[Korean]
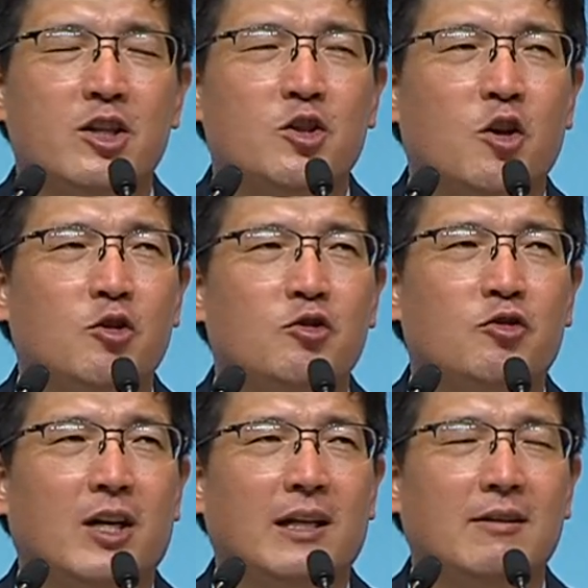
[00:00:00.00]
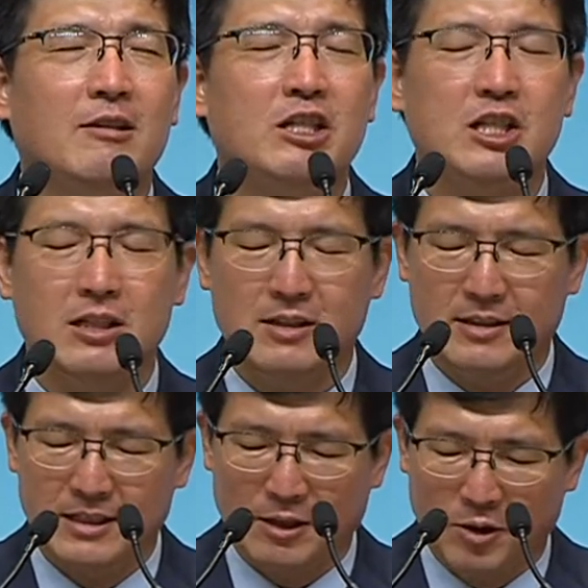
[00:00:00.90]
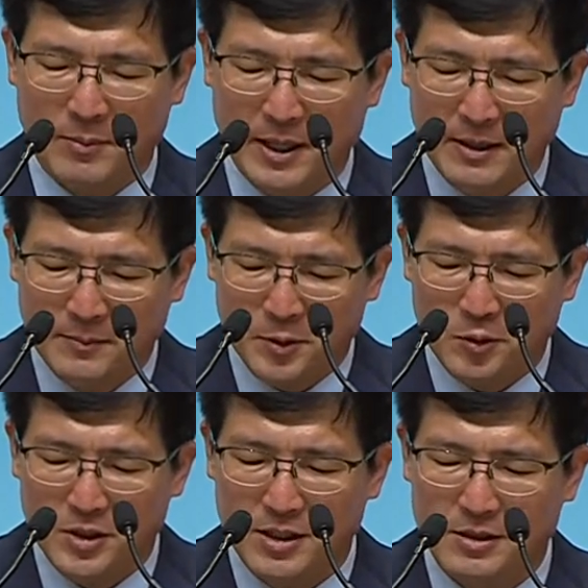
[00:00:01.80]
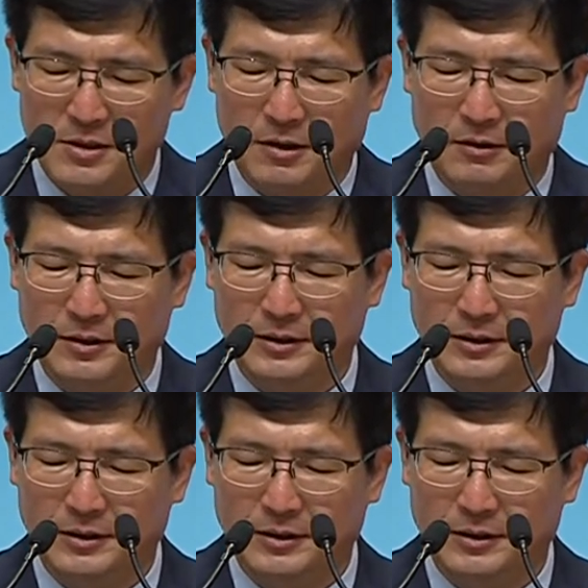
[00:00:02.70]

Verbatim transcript: 성숙한 신자됨의 표시지요.